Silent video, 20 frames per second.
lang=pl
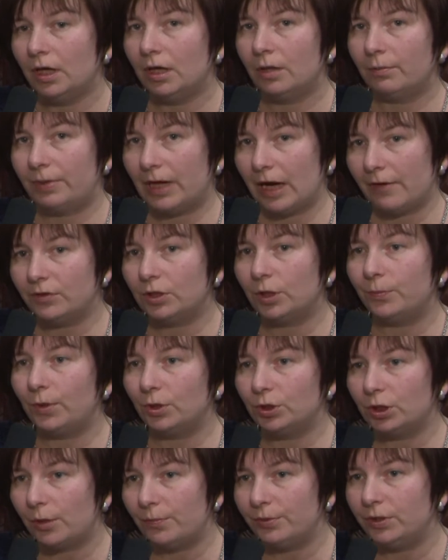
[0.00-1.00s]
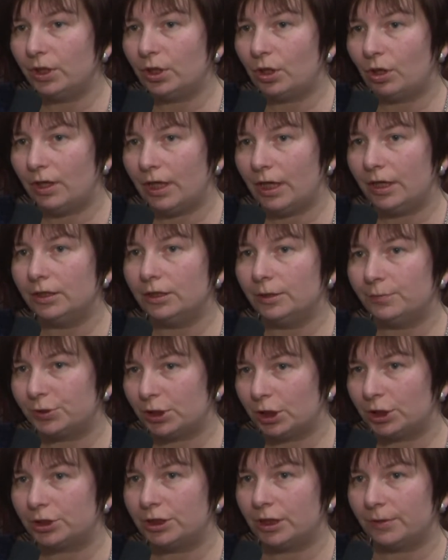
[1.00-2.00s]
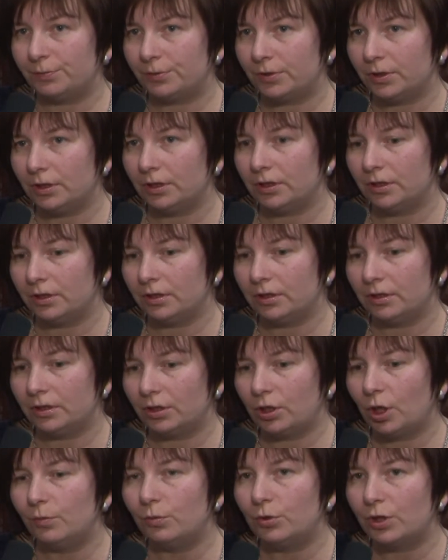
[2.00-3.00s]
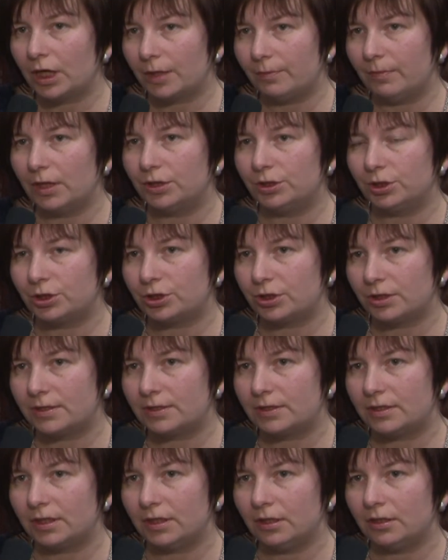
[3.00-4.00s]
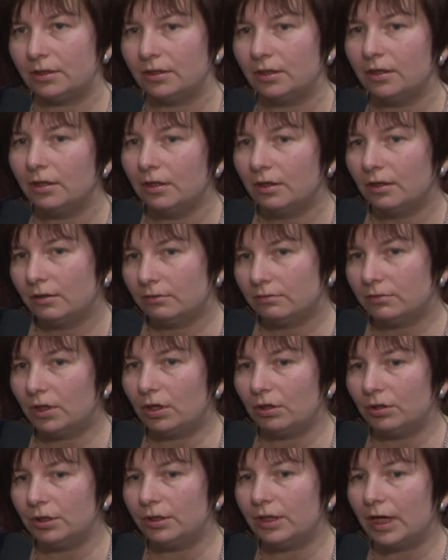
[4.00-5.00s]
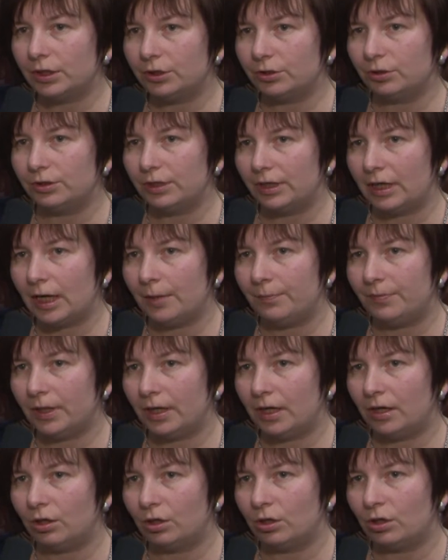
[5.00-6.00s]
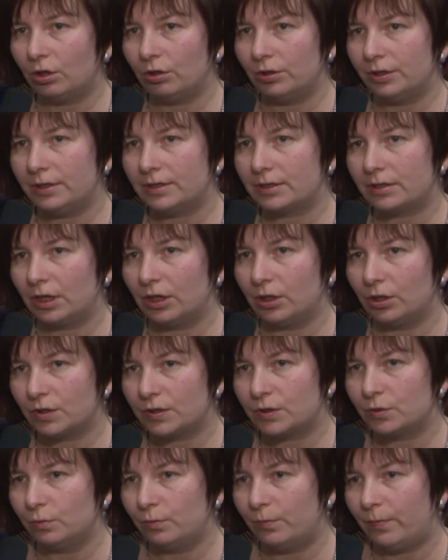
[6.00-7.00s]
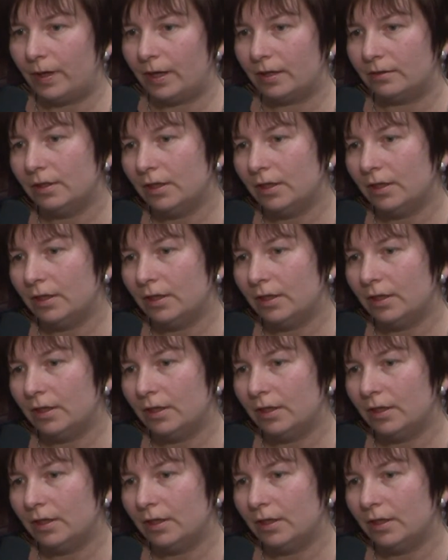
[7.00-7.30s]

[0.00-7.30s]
prawdopodobnie kolejny przeszczep komórek macierzystych, no i radioterapia okolic kręgosłupa.